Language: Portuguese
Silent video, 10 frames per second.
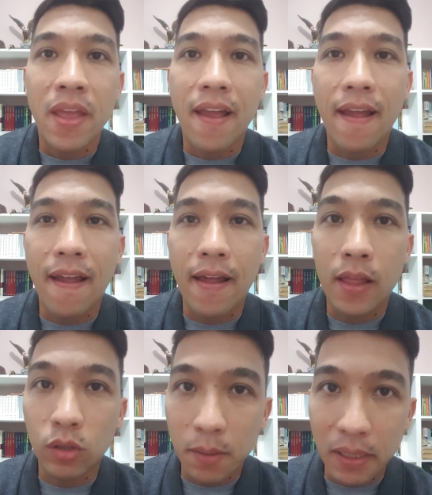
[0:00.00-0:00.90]
é,
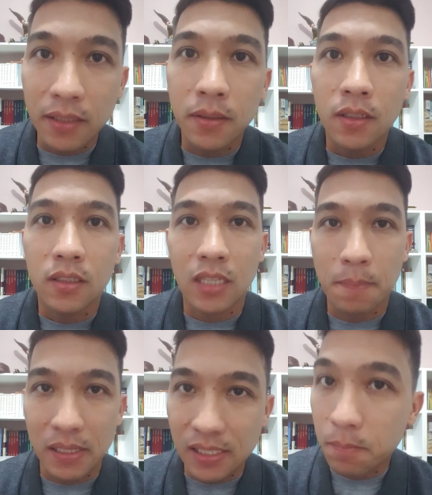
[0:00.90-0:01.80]
eu também
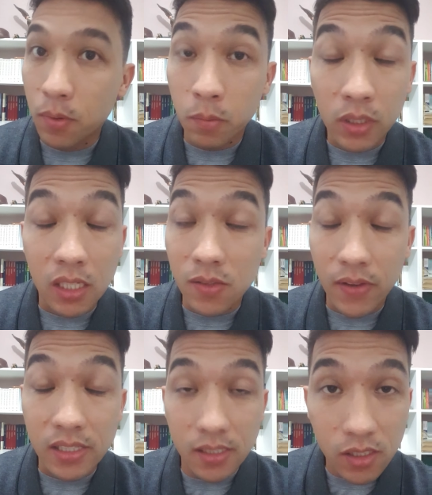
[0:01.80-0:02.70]
já passei por muitas
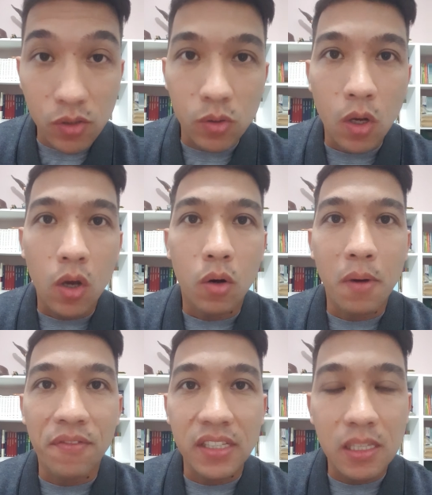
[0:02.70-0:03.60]
vezes isso,
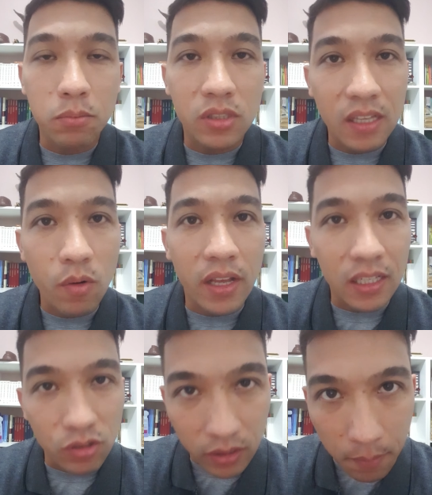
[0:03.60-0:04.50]
uma vez que busquei um
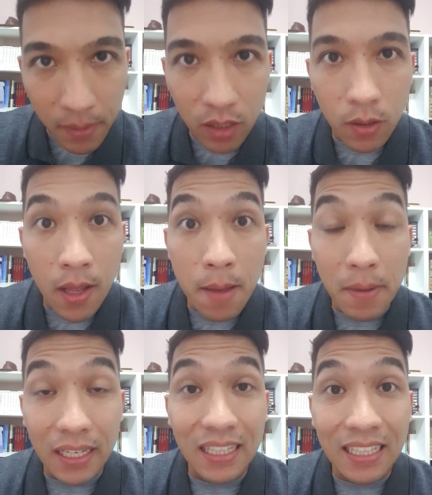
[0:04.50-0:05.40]
relacionamento
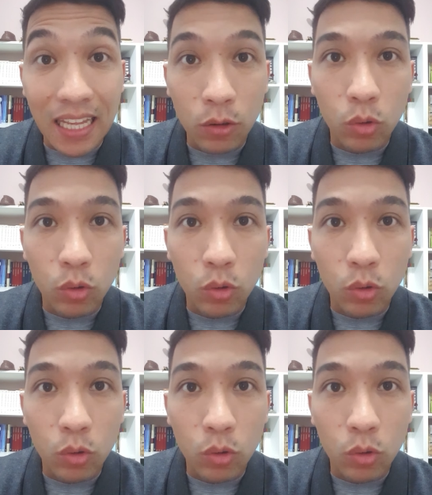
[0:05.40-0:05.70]
para tentar